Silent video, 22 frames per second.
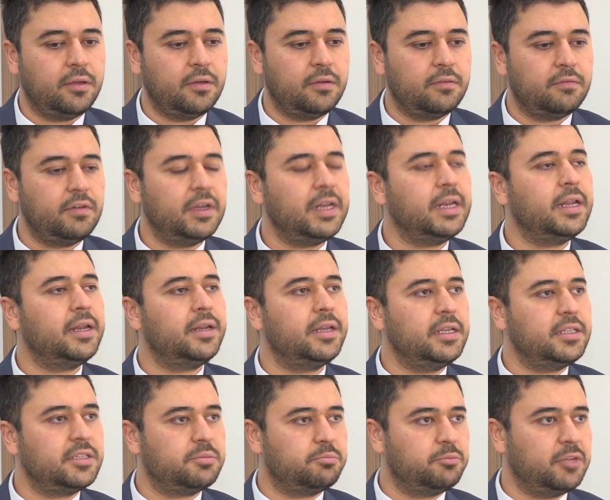Verilen
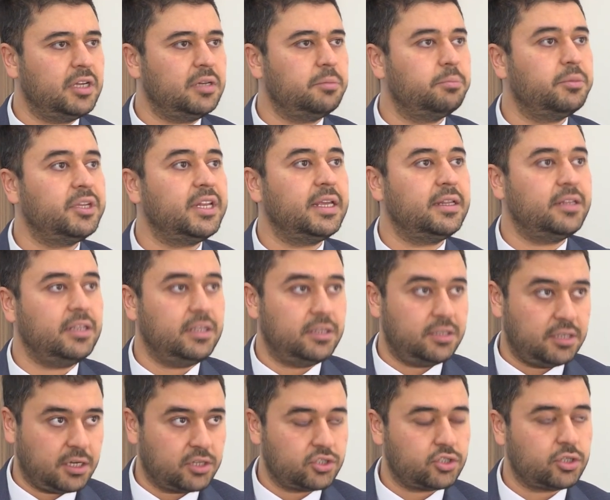eğitimler bireyin
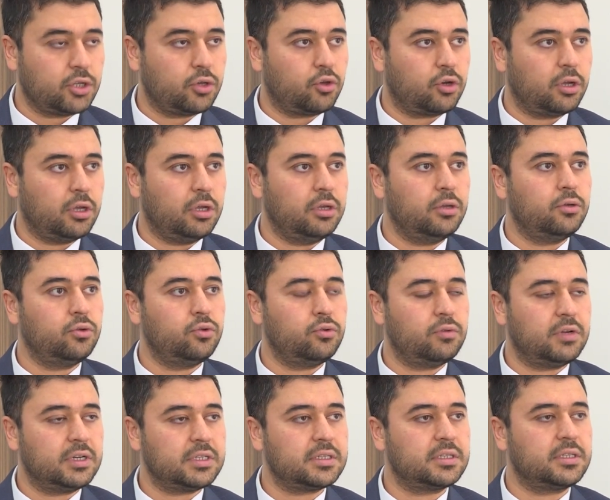ihtiyacına göre
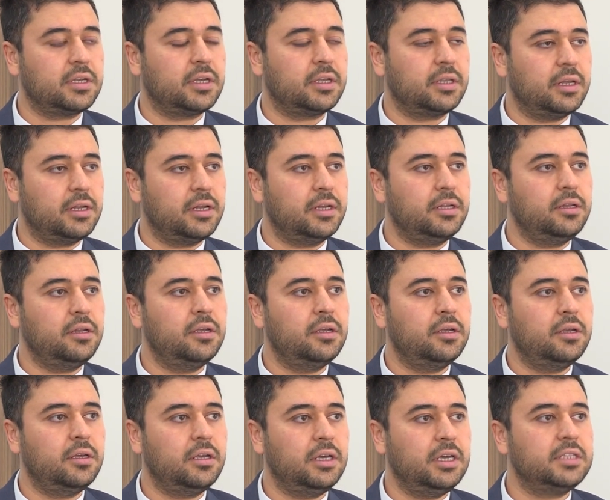üniversiteden gelen
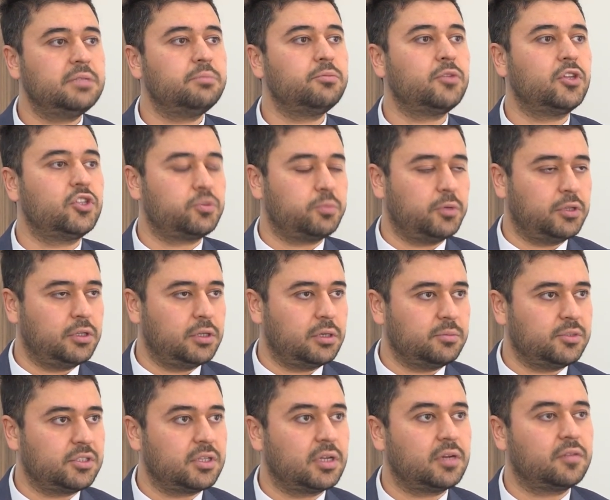eğitim
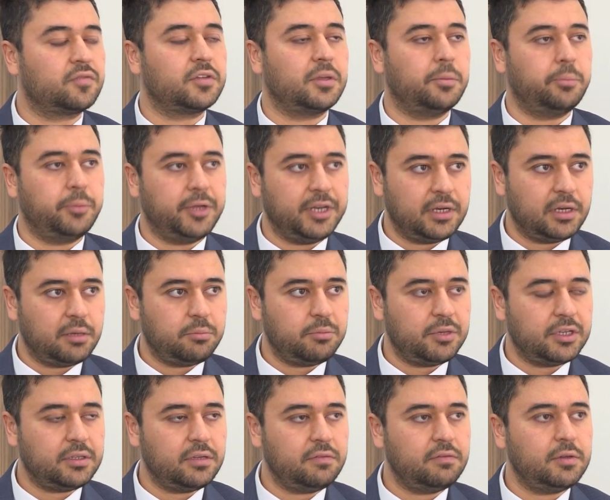danışmanlarımız tarafından
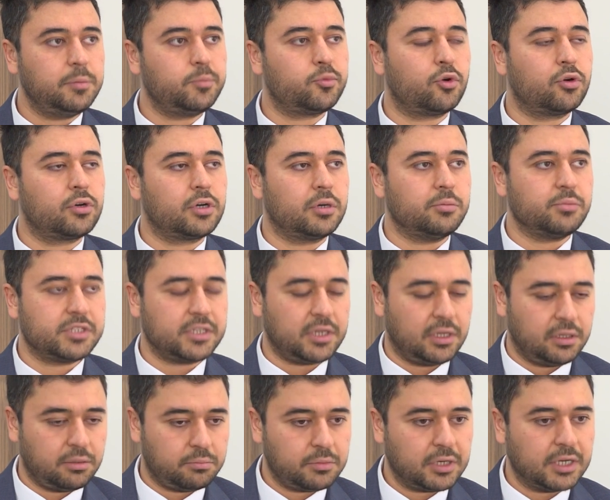belirlenmekte ve programımıza
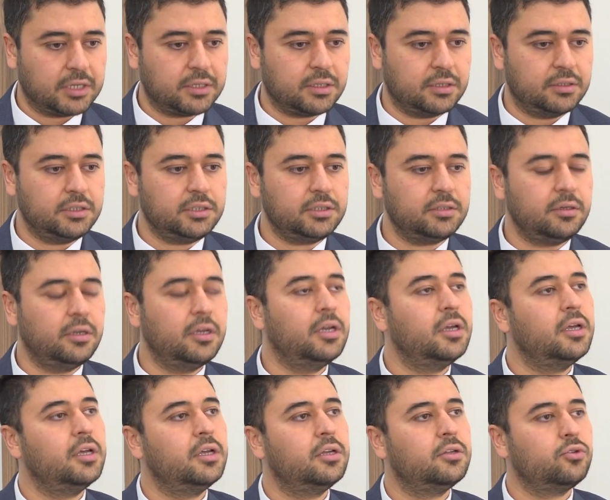alınmaktadır.
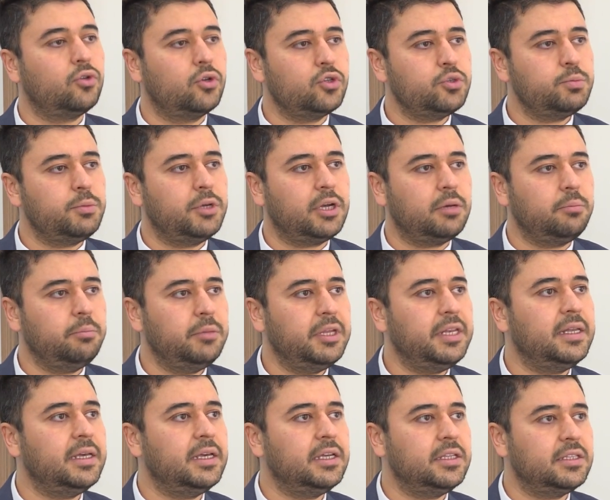Dosmeran
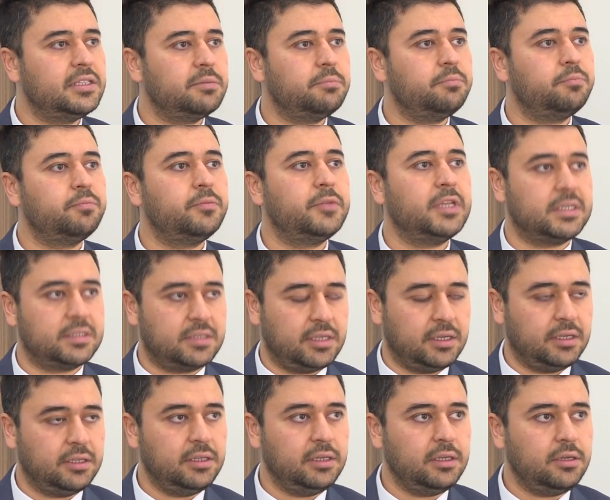Milli Eğitim
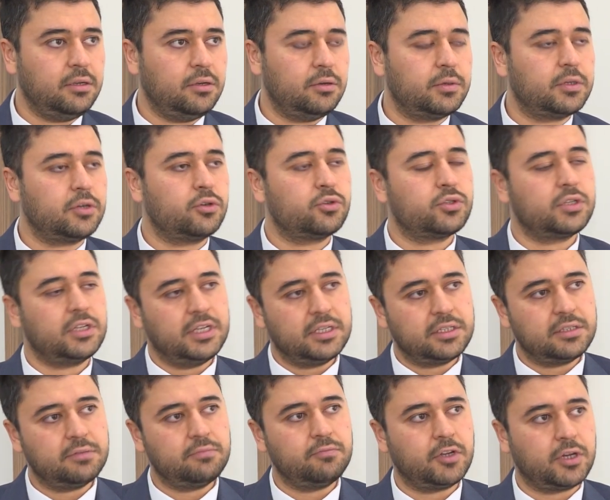destekli ve bir özel
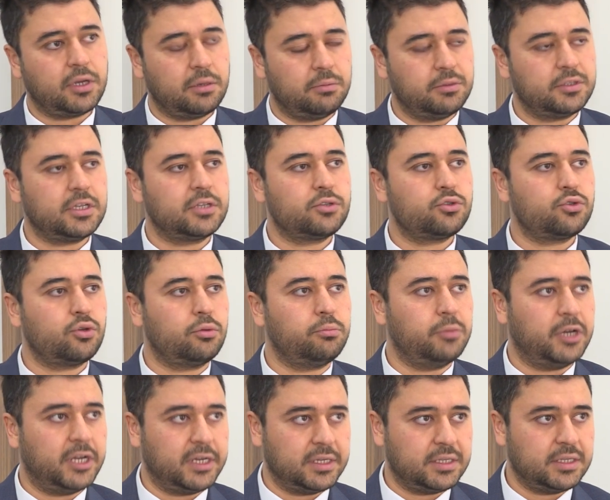eğitim ve rehabilitasyon
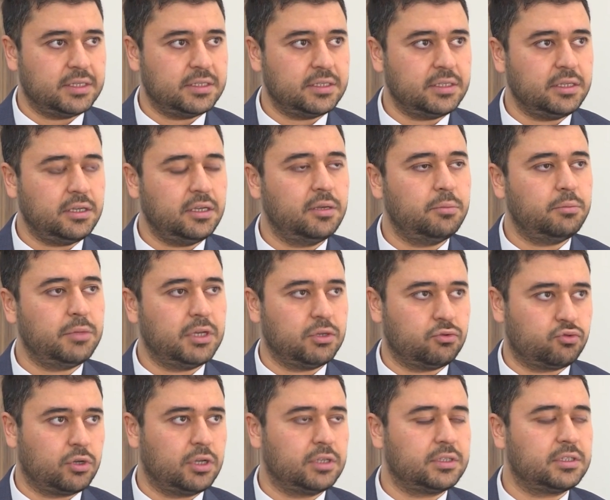merkezi
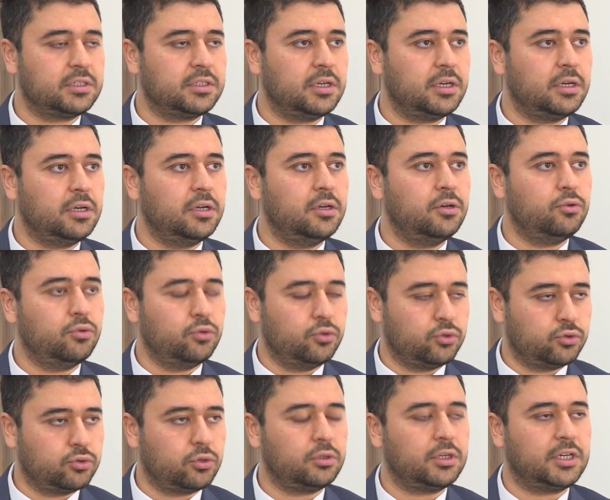mevzuatına
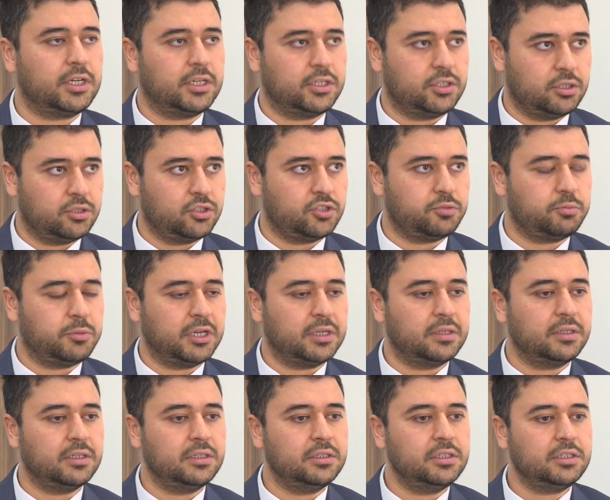uygun olarak
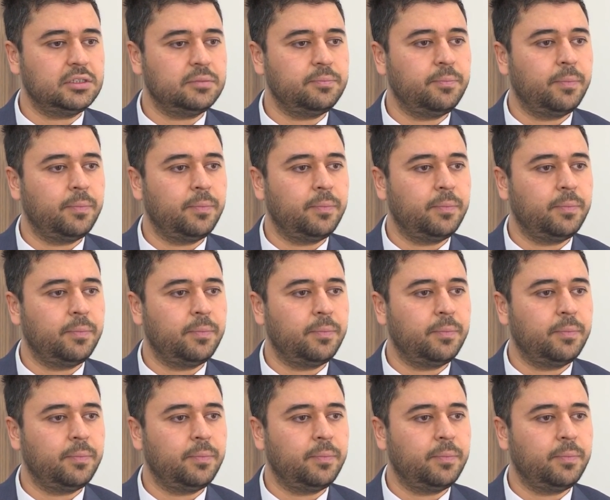çalışmaktadır.